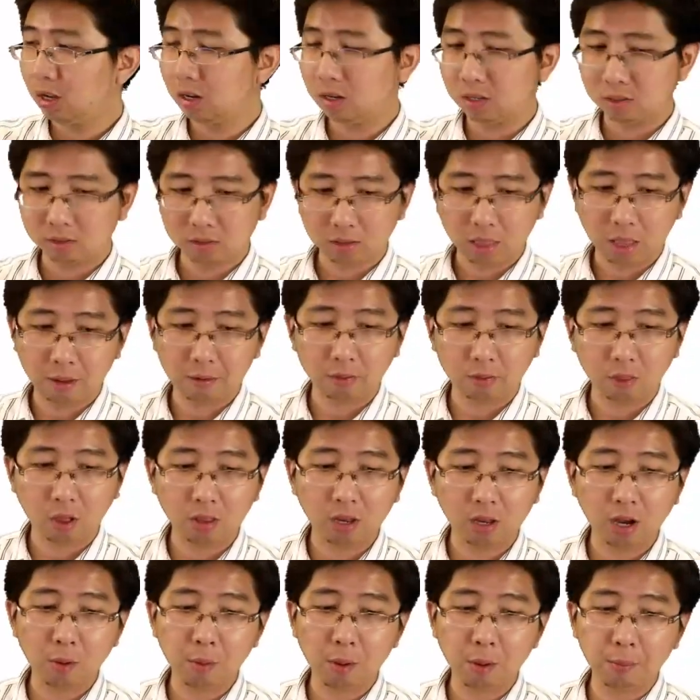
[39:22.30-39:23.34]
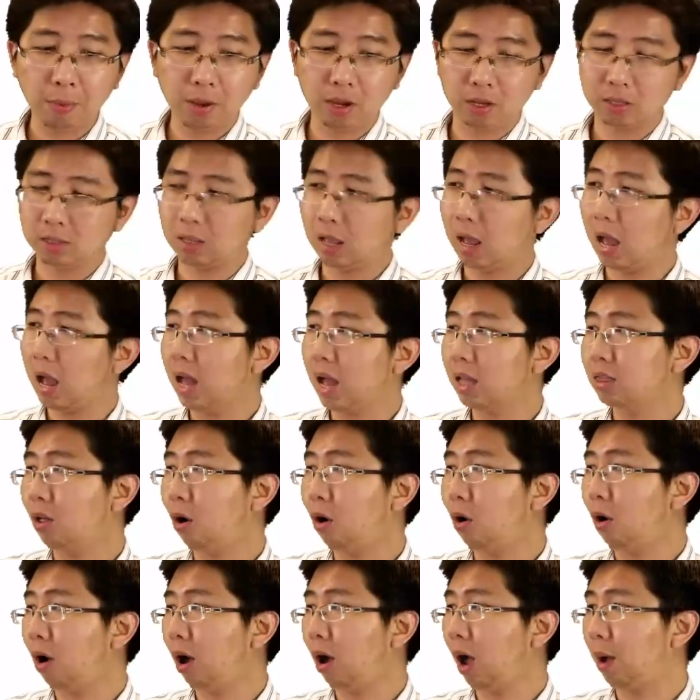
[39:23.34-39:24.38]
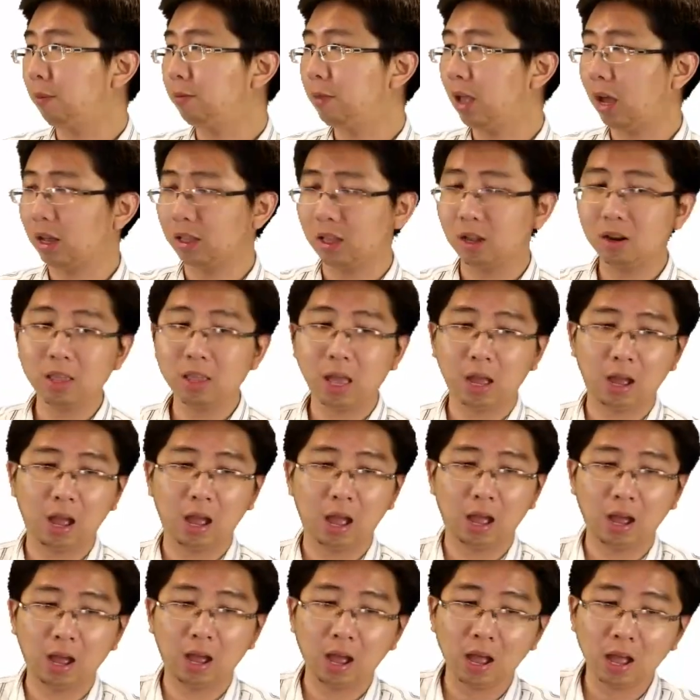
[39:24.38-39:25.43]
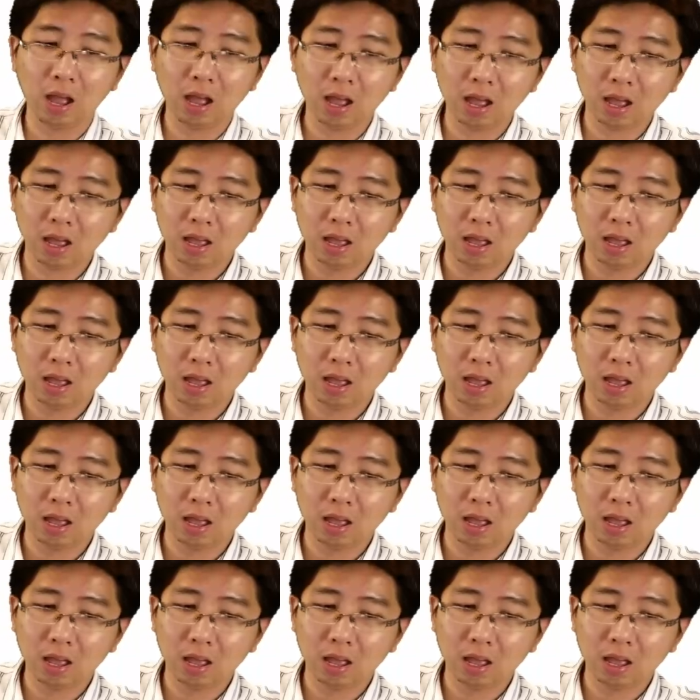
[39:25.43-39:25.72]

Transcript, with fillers: แต่ตอนที่เราไปเปิดค่าต่อครับ อย่างถ้าเราอยากหาค่า